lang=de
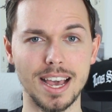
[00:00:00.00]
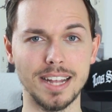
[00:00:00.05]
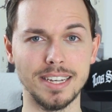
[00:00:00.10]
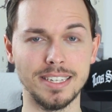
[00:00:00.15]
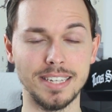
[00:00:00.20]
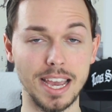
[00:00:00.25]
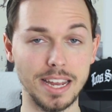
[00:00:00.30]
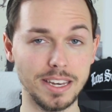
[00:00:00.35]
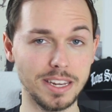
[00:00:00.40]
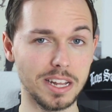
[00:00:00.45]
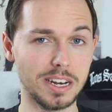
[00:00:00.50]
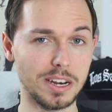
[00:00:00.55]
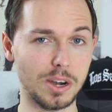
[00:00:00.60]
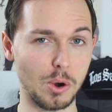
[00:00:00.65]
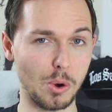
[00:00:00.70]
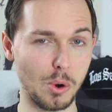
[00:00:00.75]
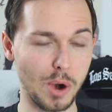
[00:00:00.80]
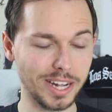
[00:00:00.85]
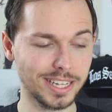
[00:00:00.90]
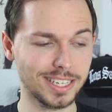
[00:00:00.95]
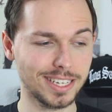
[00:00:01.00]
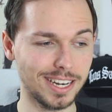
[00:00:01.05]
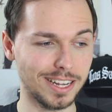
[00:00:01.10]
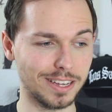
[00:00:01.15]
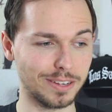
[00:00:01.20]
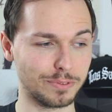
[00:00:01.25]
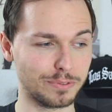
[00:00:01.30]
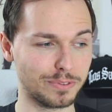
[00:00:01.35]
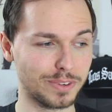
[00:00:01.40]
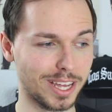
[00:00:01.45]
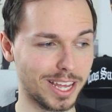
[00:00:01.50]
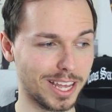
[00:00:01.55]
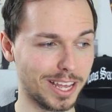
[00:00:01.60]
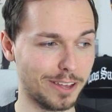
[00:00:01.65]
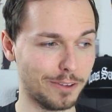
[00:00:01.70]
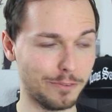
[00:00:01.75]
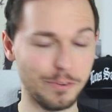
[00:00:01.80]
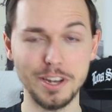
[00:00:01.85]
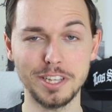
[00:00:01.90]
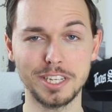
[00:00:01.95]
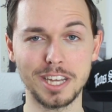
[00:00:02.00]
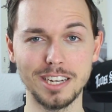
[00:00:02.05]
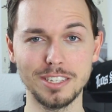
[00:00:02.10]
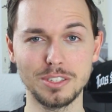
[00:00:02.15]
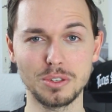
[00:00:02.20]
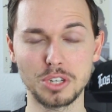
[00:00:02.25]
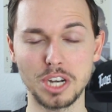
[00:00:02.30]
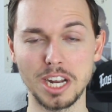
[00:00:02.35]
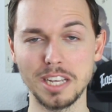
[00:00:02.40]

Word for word: Daniel Radcliffe. Finde ich gar nicht so